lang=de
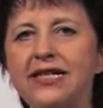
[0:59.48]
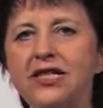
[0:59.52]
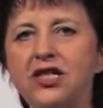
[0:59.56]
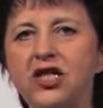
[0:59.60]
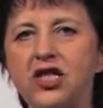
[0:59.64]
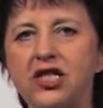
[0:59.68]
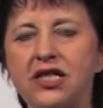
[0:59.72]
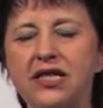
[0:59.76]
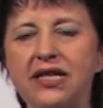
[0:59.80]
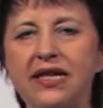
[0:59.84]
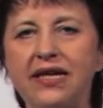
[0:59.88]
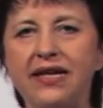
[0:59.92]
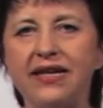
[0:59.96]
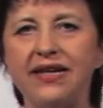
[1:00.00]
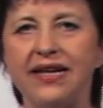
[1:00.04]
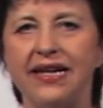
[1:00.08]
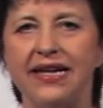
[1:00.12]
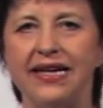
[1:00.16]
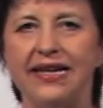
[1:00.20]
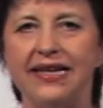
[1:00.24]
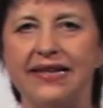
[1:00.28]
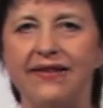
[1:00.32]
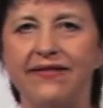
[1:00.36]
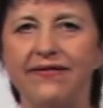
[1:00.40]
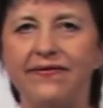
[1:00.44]
anstieg,
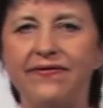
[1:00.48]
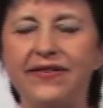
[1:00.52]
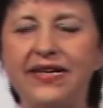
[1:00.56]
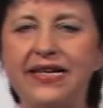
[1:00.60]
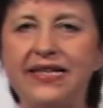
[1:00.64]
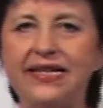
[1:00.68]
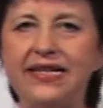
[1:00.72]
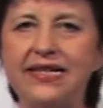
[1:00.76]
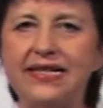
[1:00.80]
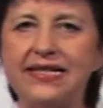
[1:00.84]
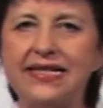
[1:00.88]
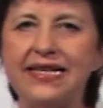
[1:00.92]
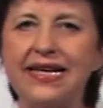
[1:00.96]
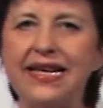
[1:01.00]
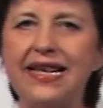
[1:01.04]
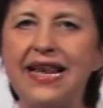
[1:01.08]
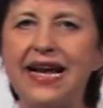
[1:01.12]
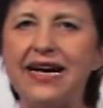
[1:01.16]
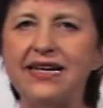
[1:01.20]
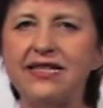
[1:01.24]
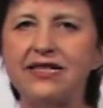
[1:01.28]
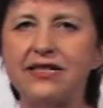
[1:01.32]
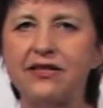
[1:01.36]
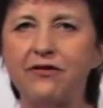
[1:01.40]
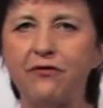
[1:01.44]
wie diese
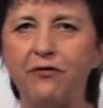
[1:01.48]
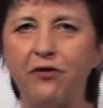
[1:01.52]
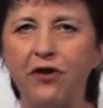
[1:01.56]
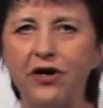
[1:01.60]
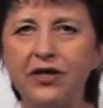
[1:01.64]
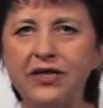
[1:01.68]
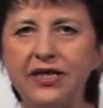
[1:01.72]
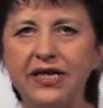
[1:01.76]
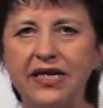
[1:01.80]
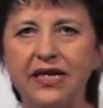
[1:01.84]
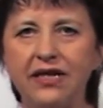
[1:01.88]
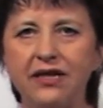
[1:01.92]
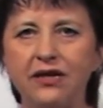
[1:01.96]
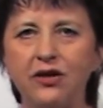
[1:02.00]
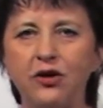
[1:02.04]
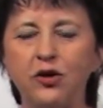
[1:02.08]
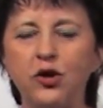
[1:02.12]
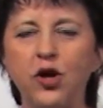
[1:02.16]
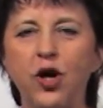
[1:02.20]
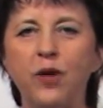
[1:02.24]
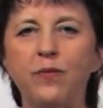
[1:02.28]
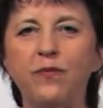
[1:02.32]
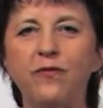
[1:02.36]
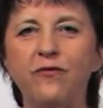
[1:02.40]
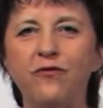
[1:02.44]
Last von ihnen
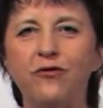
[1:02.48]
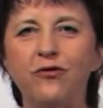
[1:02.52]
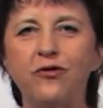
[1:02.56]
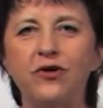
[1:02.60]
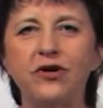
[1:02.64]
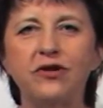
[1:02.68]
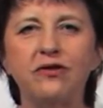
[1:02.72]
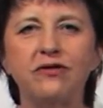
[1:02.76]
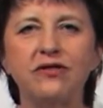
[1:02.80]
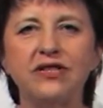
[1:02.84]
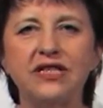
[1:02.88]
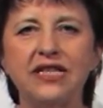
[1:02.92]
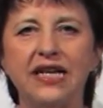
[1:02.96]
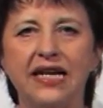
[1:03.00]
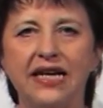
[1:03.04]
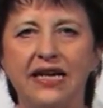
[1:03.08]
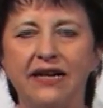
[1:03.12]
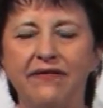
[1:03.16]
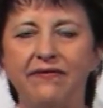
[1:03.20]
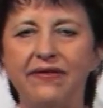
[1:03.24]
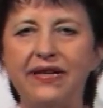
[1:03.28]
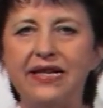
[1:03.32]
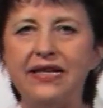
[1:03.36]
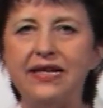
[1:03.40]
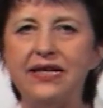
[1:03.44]
genommen wurde und
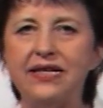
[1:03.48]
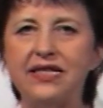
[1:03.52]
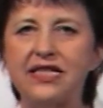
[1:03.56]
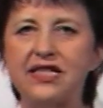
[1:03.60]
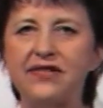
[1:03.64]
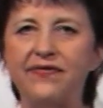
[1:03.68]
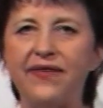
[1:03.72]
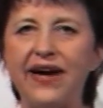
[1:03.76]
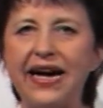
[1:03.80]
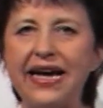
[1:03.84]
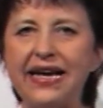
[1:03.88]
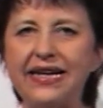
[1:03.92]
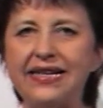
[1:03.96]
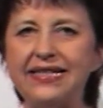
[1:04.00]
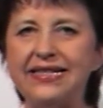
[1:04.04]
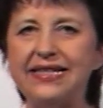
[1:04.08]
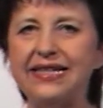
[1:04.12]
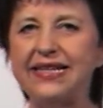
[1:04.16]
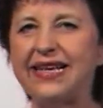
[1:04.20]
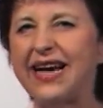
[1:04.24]
wie die Zweige